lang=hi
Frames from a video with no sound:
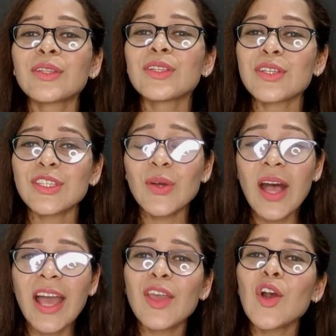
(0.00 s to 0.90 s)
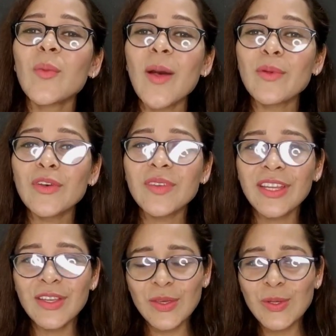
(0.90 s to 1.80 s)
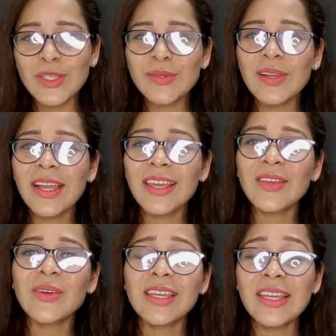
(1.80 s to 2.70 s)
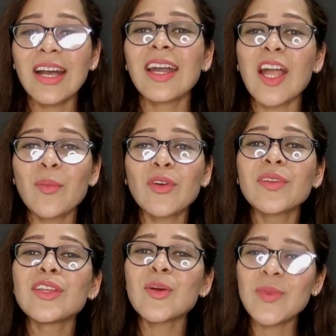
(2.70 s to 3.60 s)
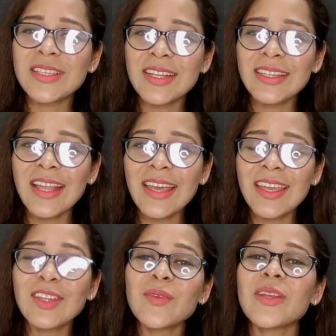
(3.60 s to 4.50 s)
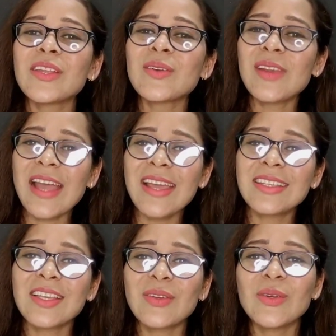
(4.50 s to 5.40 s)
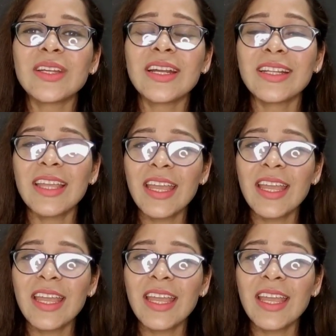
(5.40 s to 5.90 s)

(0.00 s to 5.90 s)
तो दोस्तों आई होप आपको वीडियो यूज़फुल लगी होगी अगर आपको वीडियो पसंद आई है तो वीडियो को लाइक ज़रूर कर